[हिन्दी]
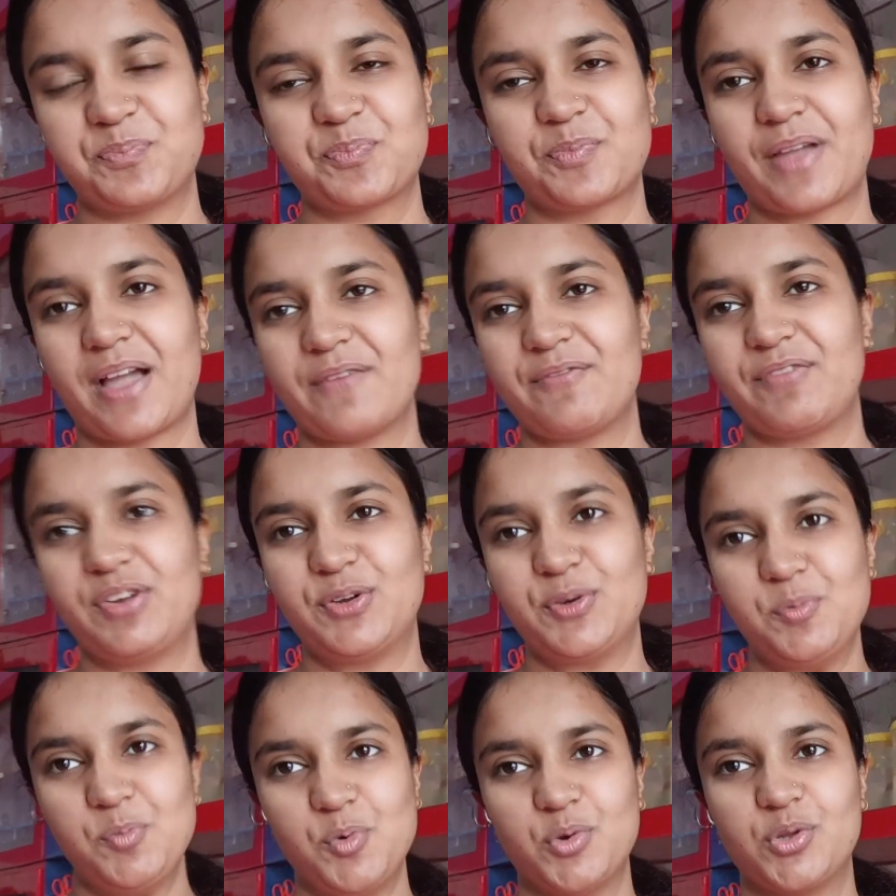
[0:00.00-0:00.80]
काफ़ी
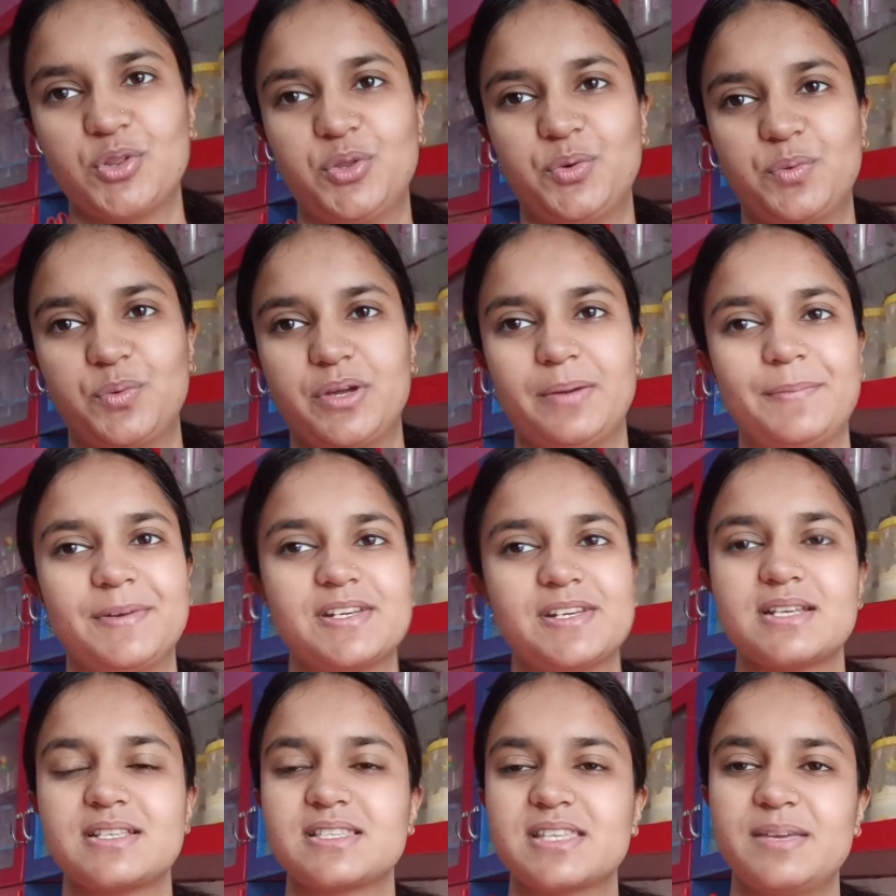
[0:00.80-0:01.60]
लोग बोलते होंगे
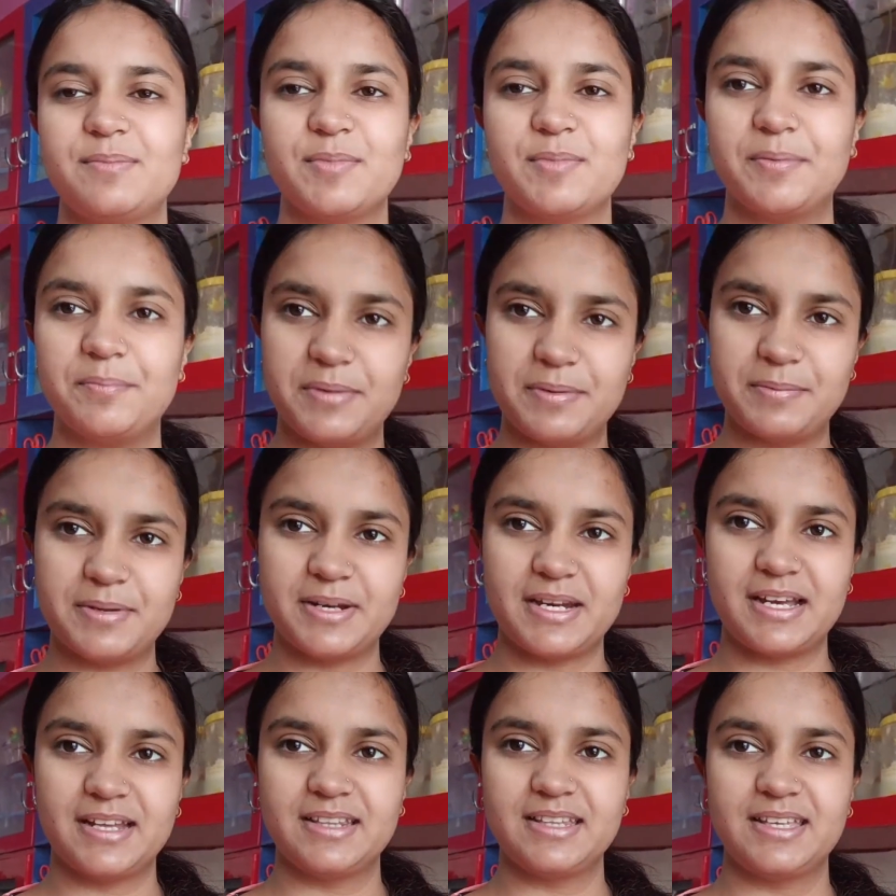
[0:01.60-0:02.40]
हमेशा इसकी मम्मी
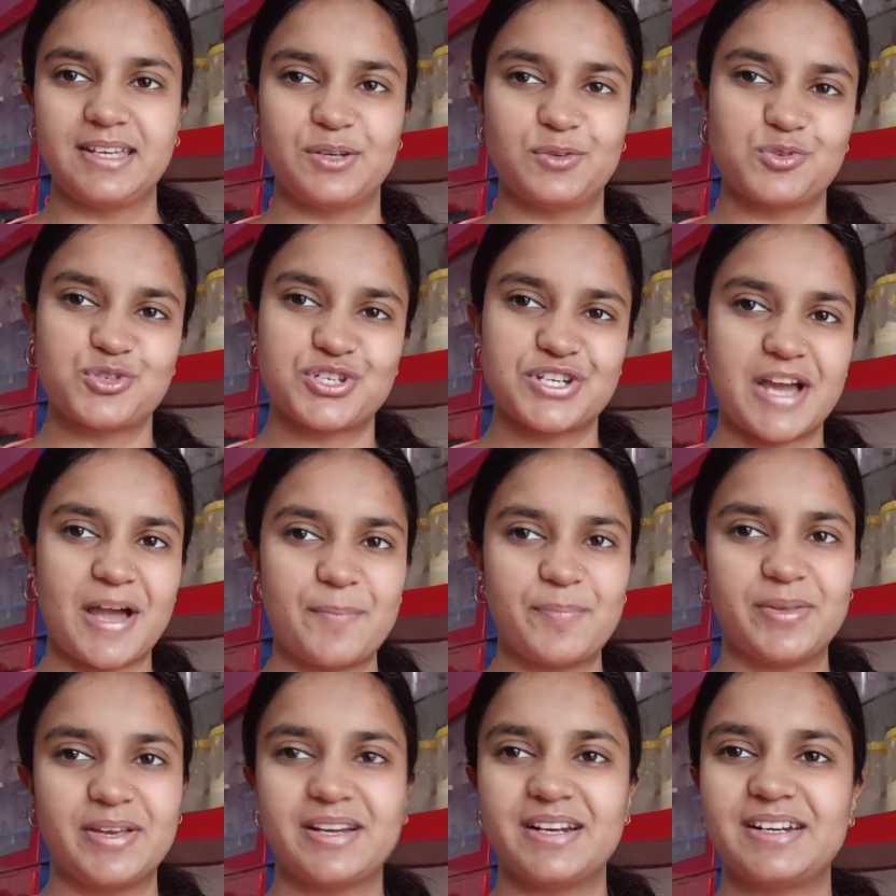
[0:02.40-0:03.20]
बनाती है कुछ काम
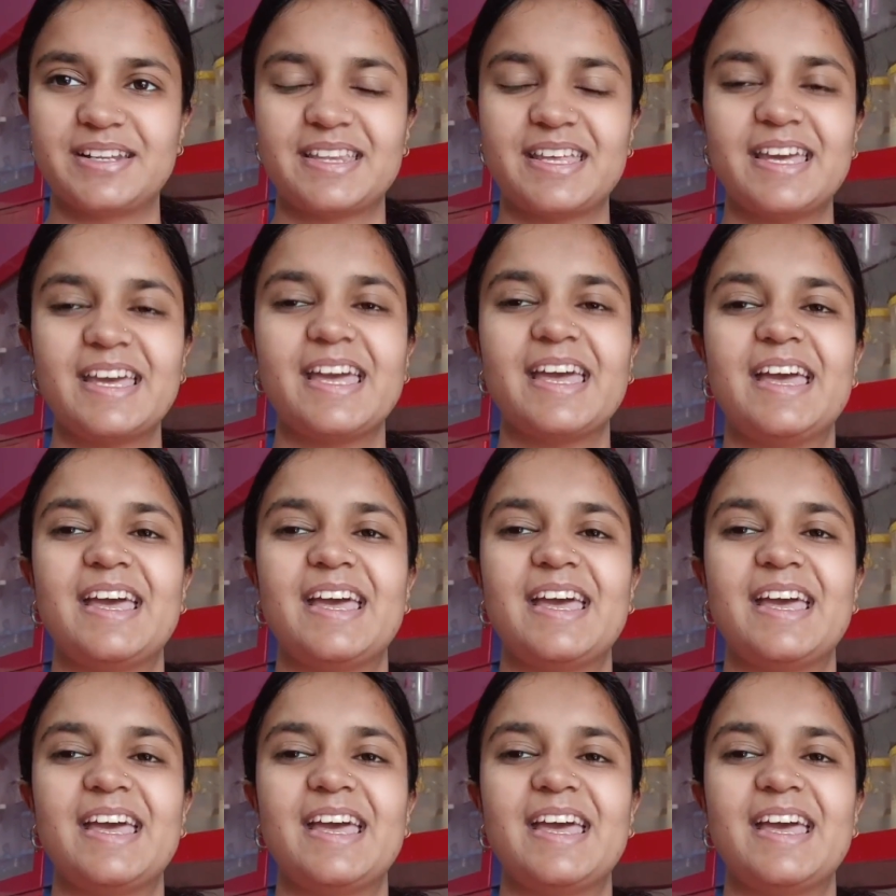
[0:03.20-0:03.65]
नहीं करती है